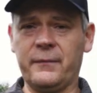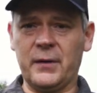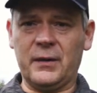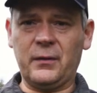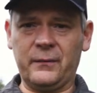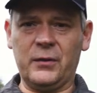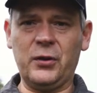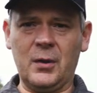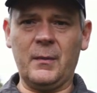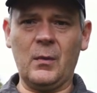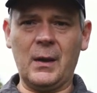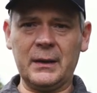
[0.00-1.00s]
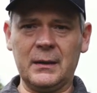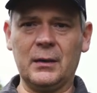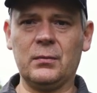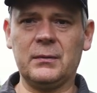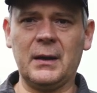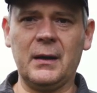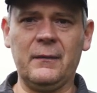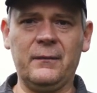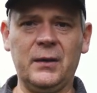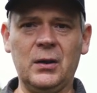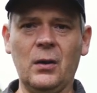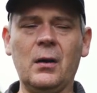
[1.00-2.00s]
wszystko widzimy ładnie tutaj
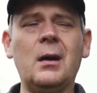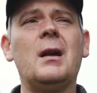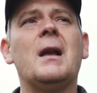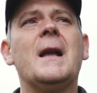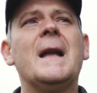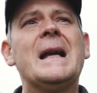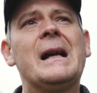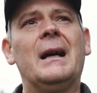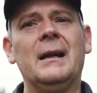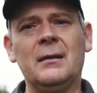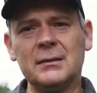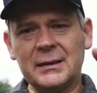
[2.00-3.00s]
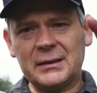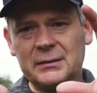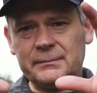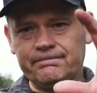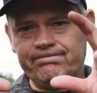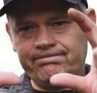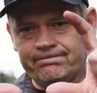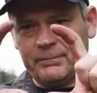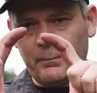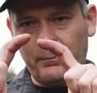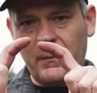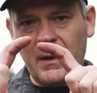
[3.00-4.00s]
widok ale one są,
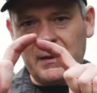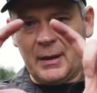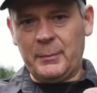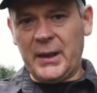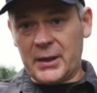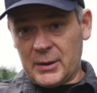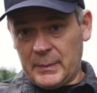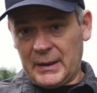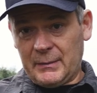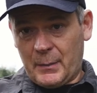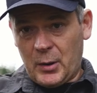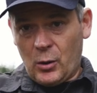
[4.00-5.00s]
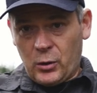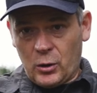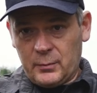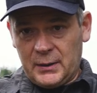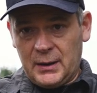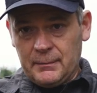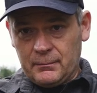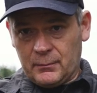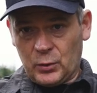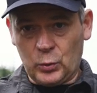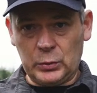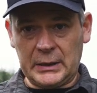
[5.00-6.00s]
ten pierwszy plan mamy ogromny,
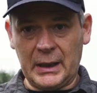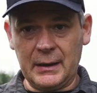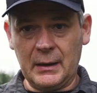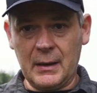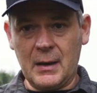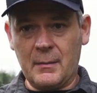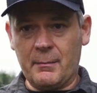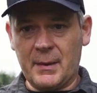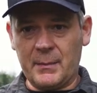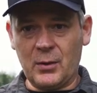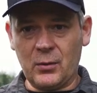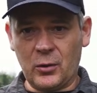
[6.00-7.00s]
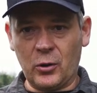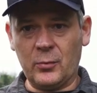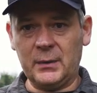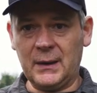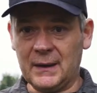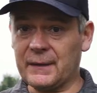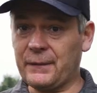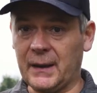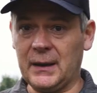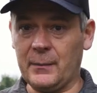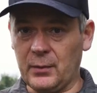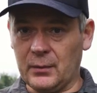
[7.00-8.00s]
tutaj mamy ogromny, jest
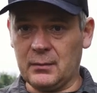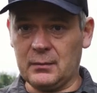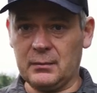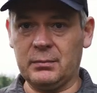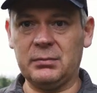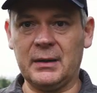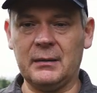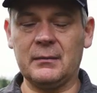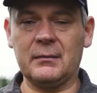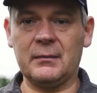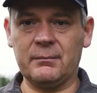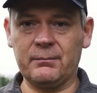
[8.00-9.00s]
fajny, bo ten